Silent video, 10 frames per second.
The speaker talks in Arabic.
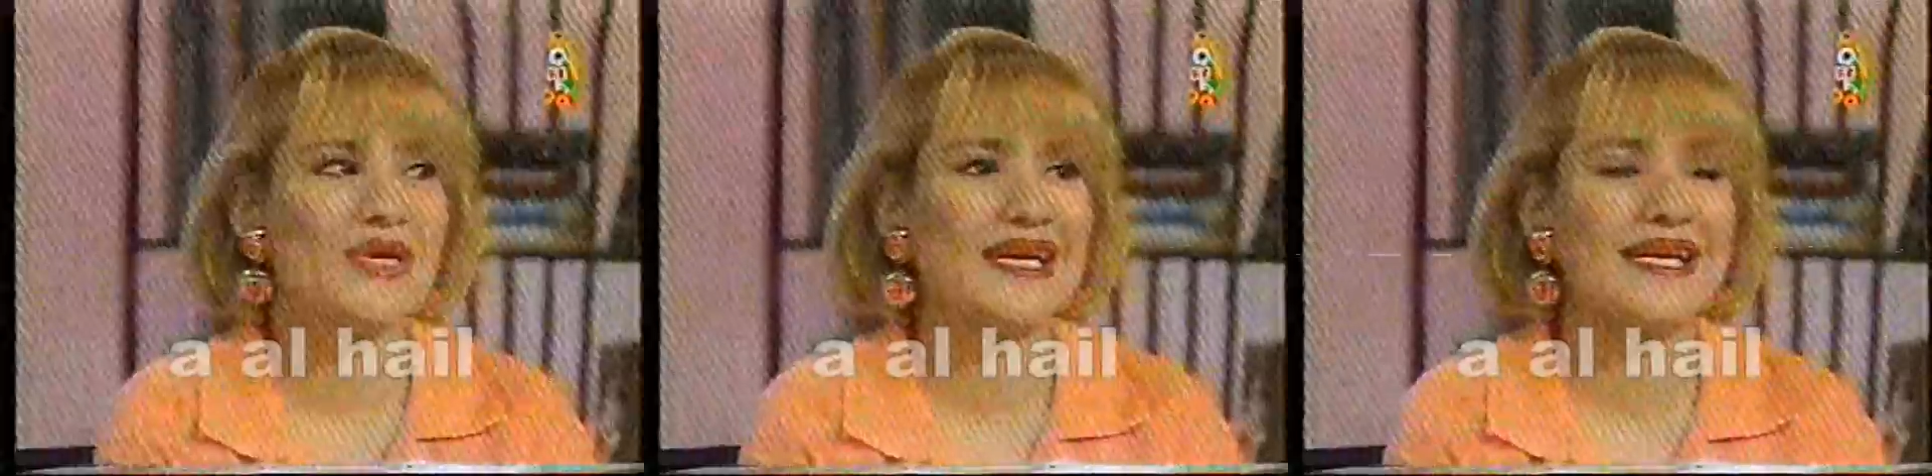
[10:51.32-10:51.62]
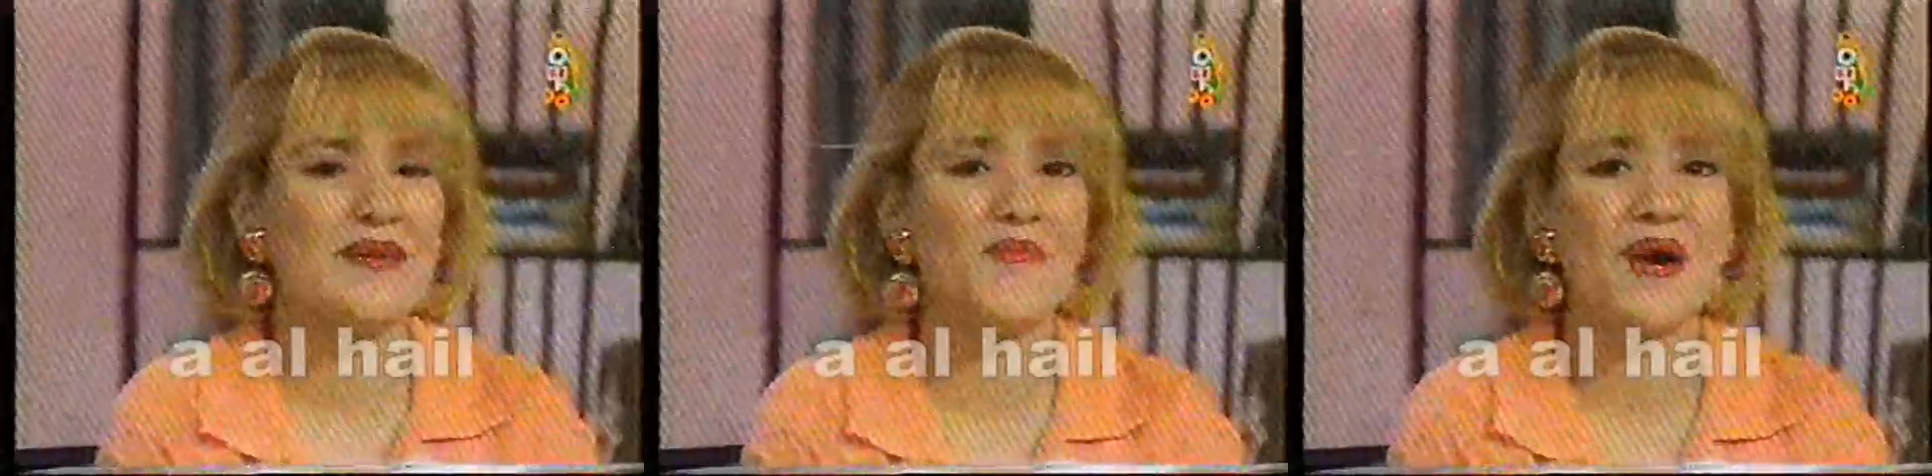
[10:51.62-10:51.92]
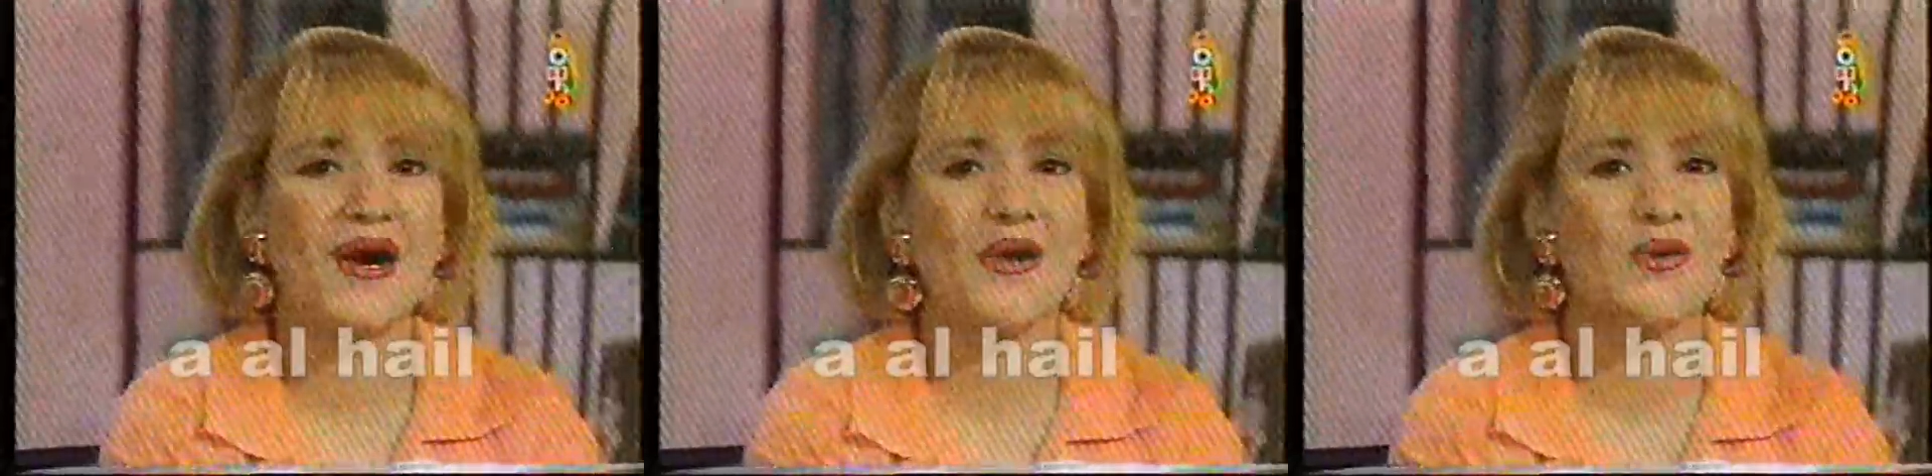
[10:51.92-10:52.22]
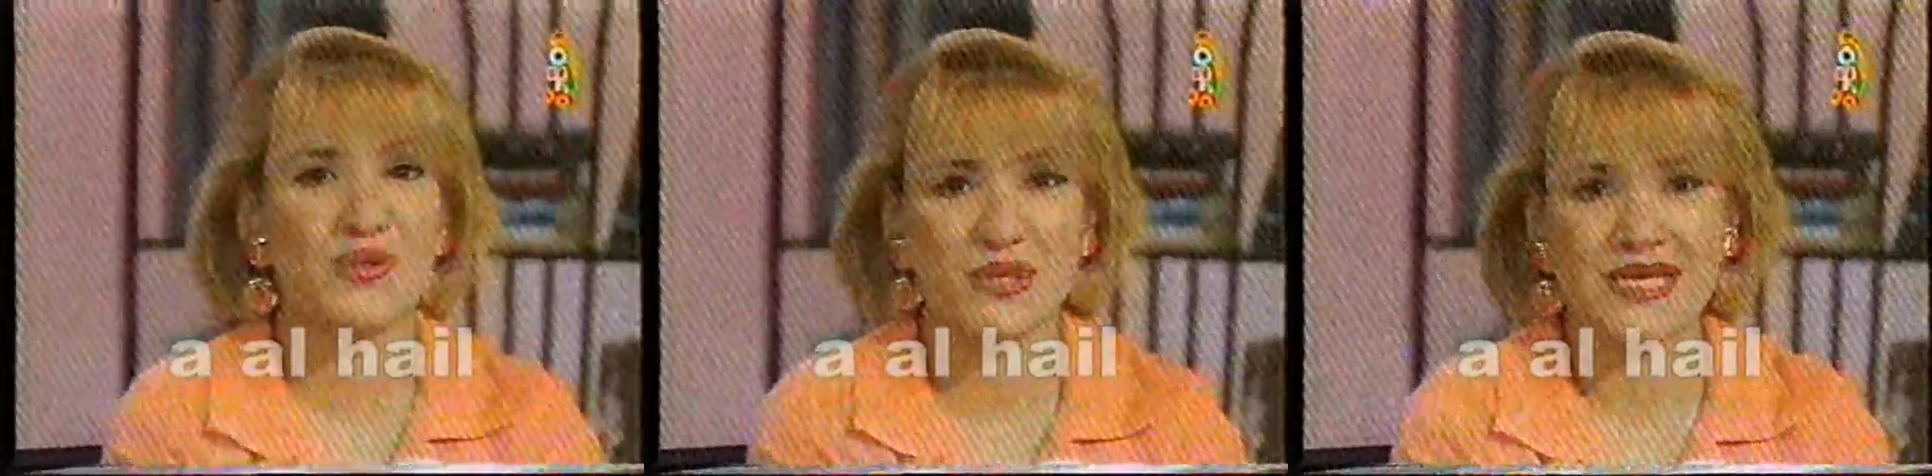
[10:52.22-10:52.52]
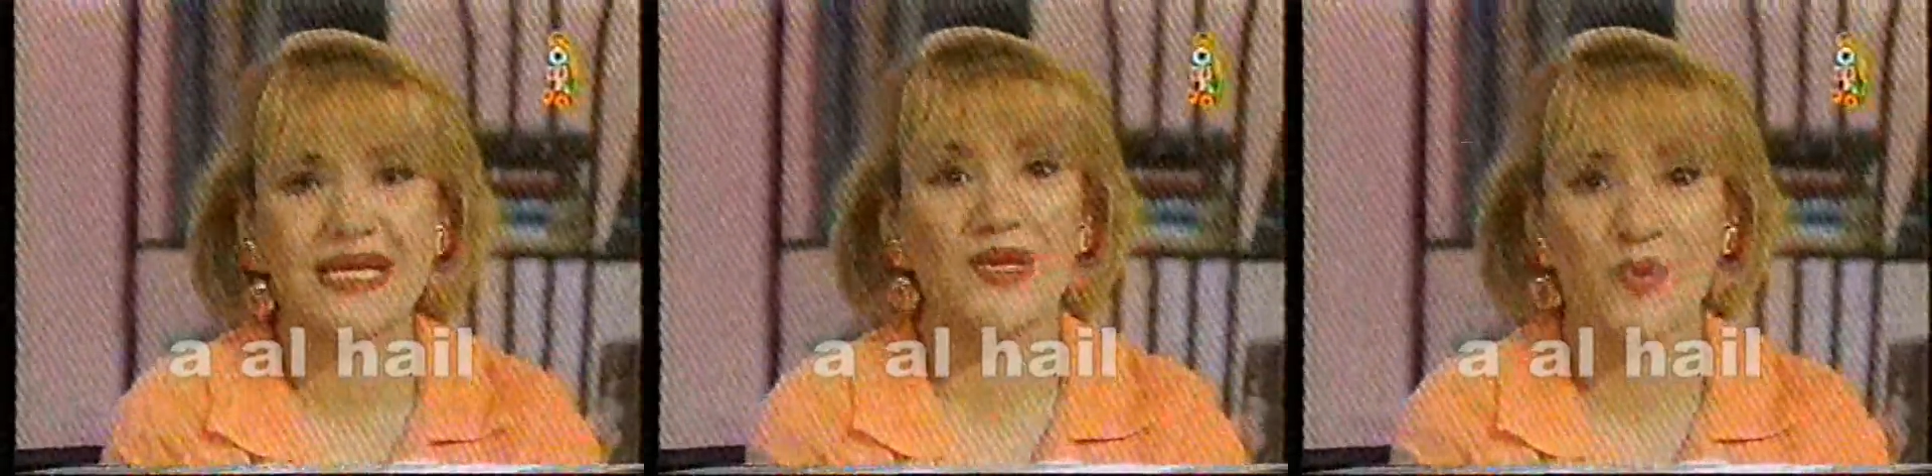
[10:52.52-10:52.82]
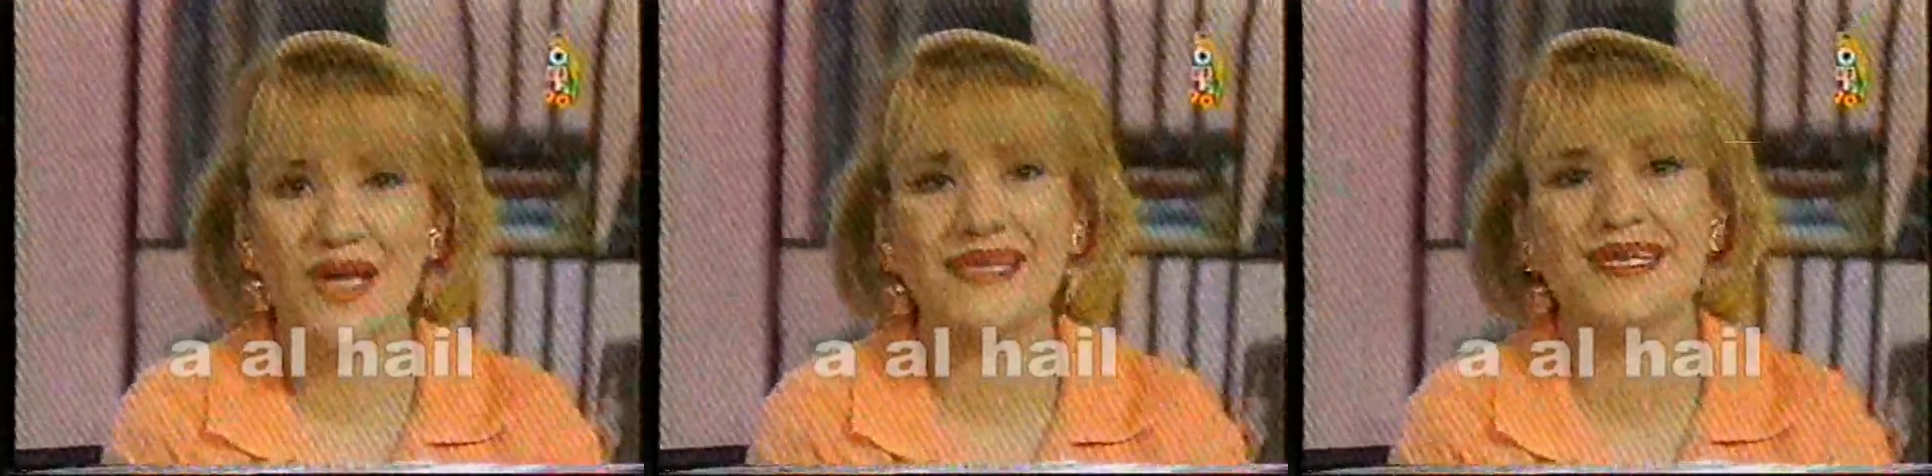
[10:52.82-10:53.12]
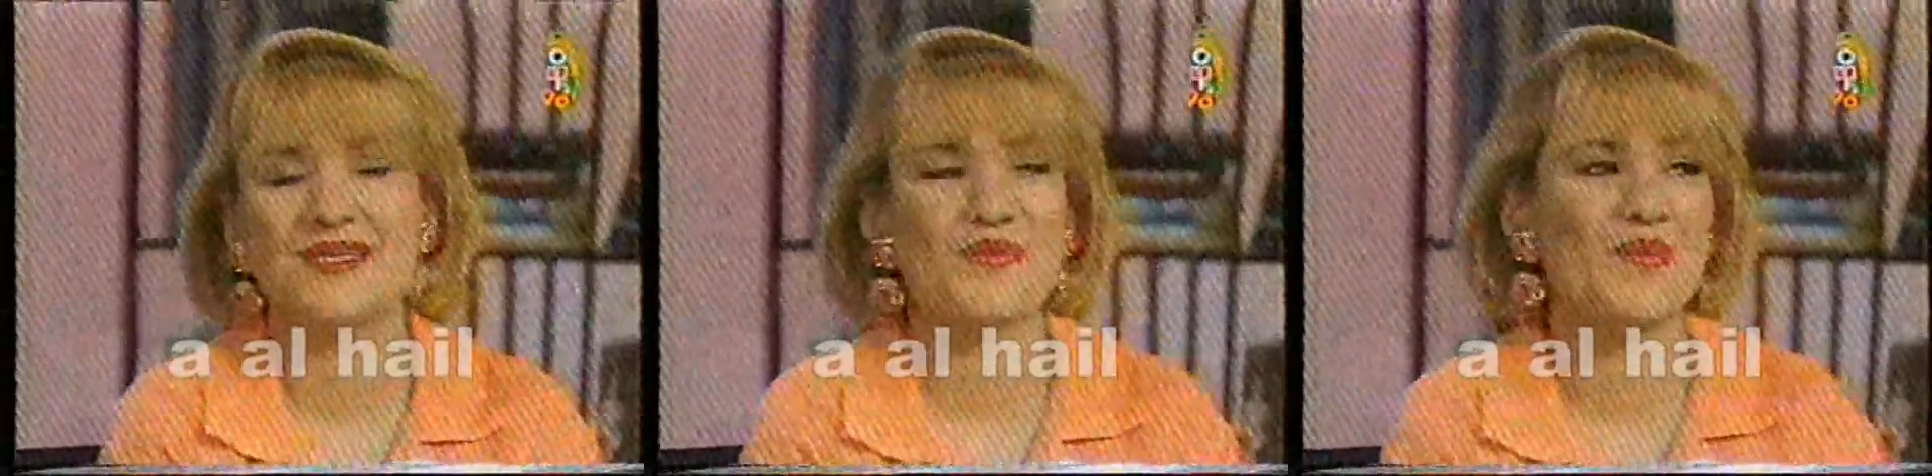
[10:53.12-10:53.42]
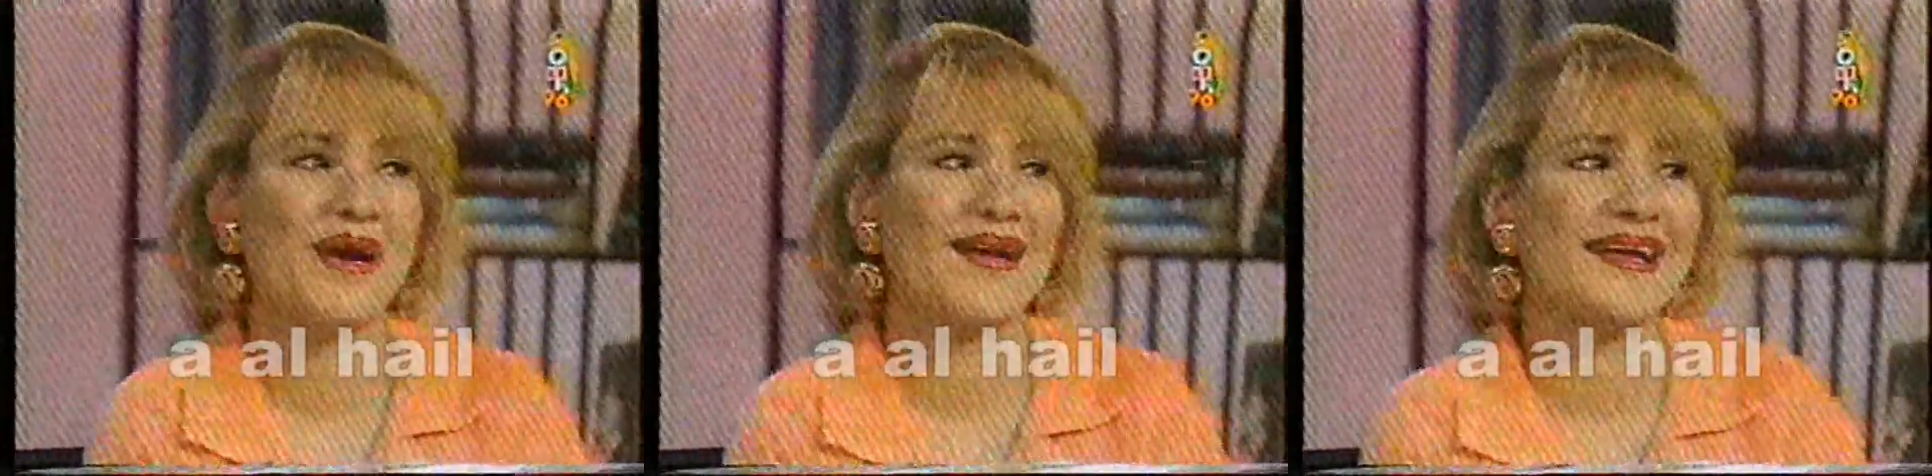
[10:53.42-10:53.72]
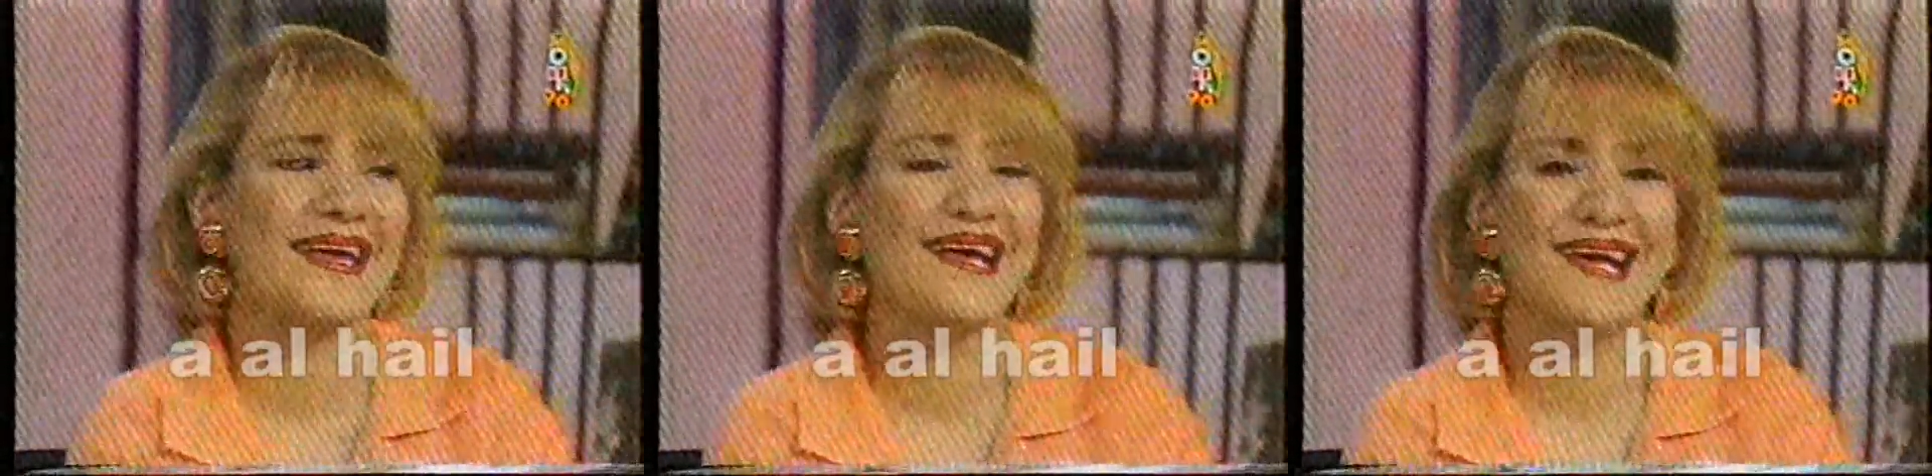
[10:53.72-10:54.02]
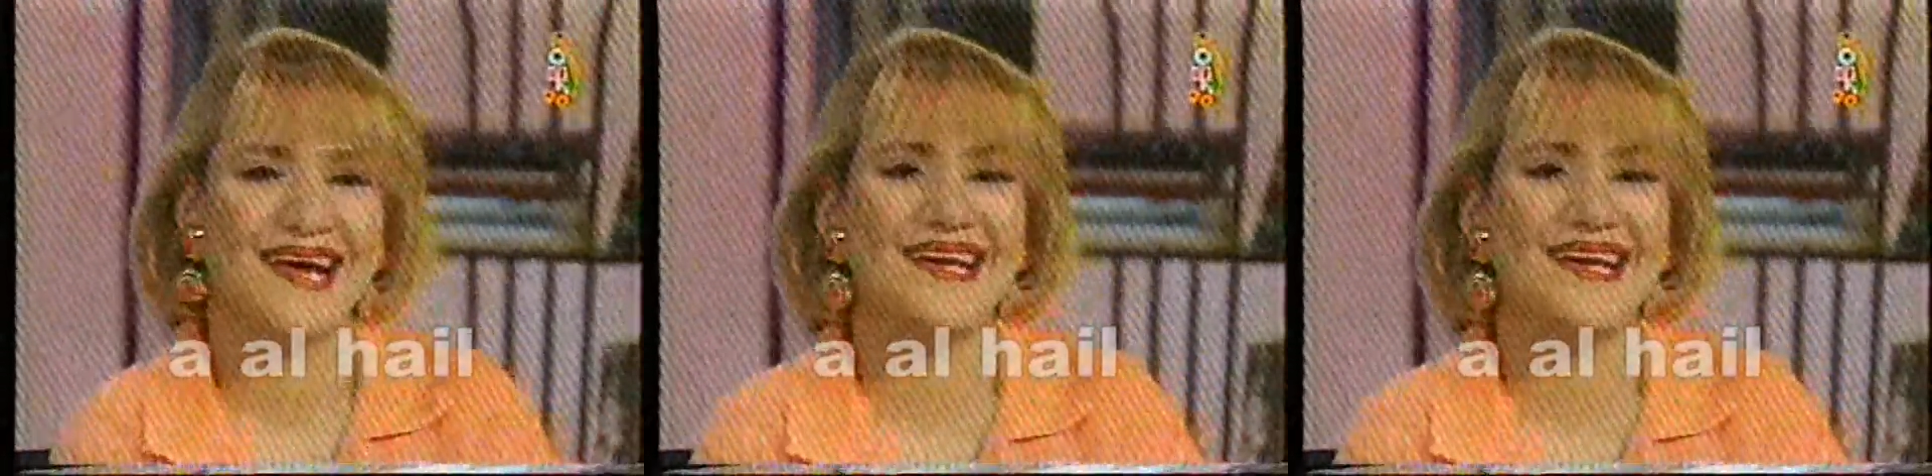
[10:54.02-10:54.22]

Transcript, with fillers: وشكرا لمبارك وشكرا لوالده مبارك